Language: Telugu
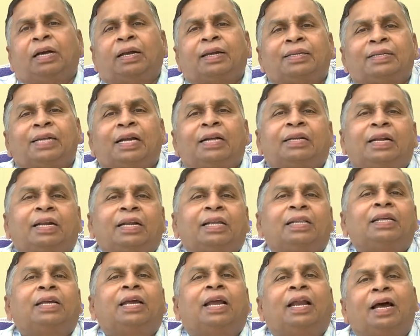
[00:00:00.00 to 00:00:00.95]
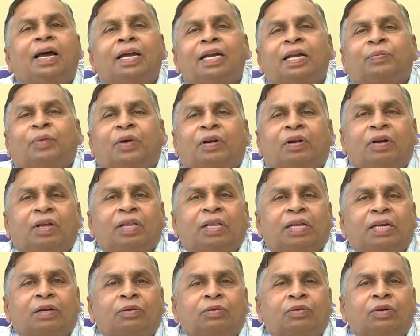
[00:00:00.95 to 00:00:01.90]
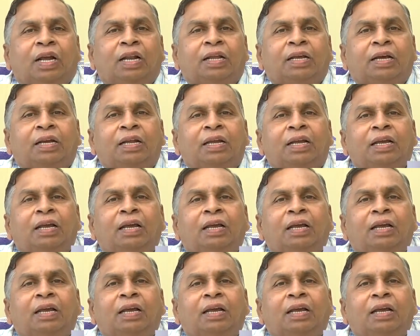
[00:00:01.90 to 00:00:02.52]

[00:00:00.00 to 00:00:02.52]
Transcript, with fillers: రిజల్ట్ అనేది ఎలా అయినా పర్వాలేదు అన్నట్టు ఉండాలి కానీ